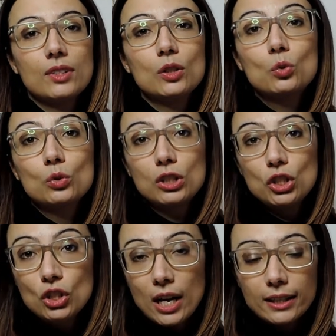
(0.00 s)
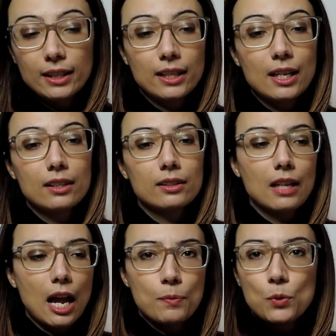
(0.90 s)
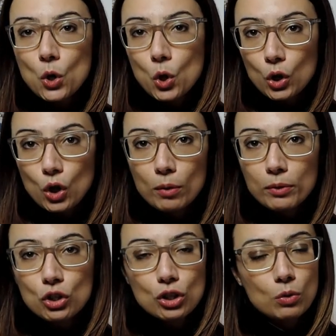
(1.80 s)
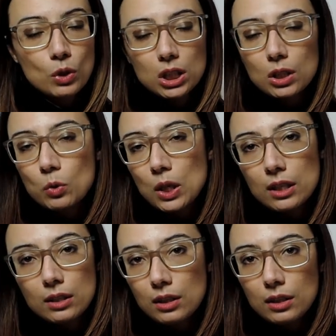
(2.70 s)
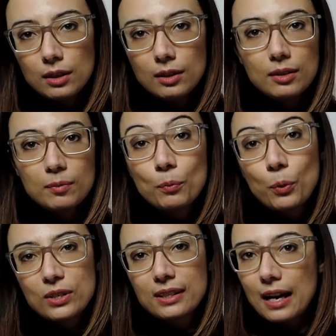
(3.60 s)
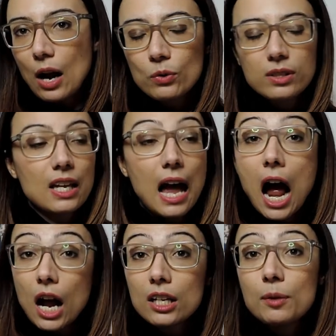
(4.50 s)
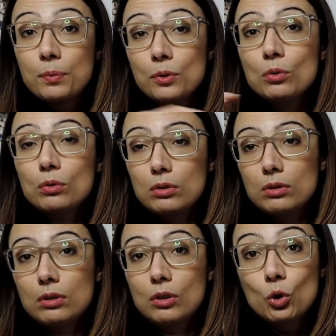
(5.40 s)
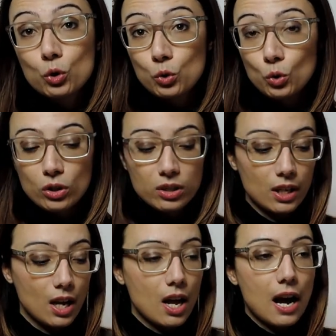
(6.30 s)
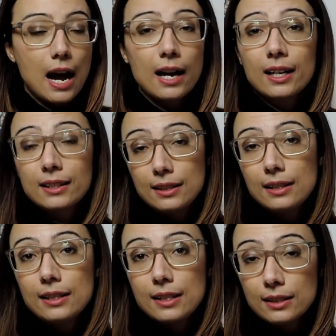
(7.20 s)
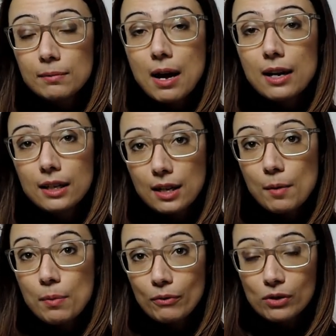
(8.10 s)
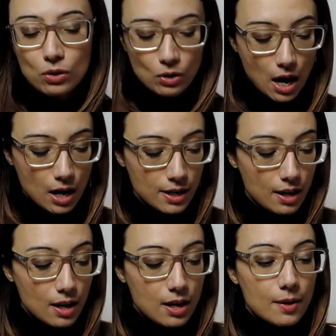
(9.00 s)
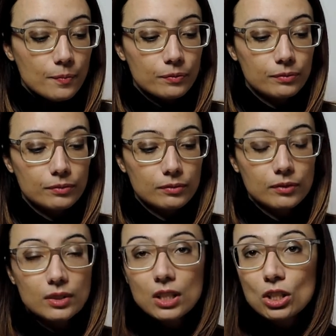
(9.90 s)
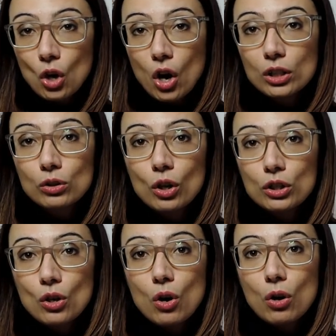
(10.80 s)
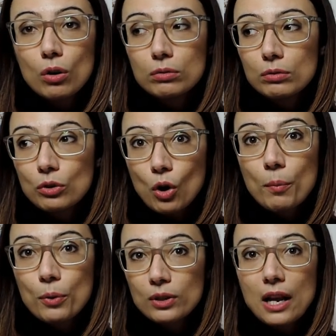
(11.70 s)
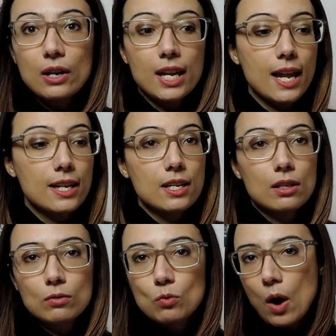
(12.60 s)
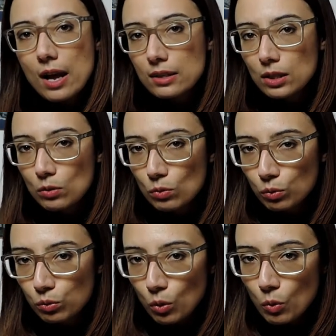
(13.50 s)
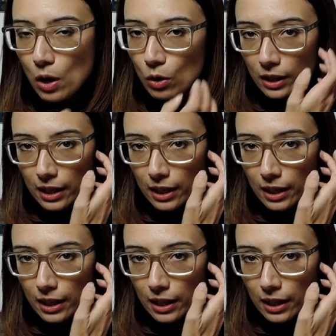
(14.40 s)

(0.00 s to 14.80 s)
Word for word: di tutti i generi, dai più economici, quindi quelli un po' scrausi, ai più eh, costosi, anche di linee di marche professionali. Mm, di solito io eh, compro da lei quasi tutto quello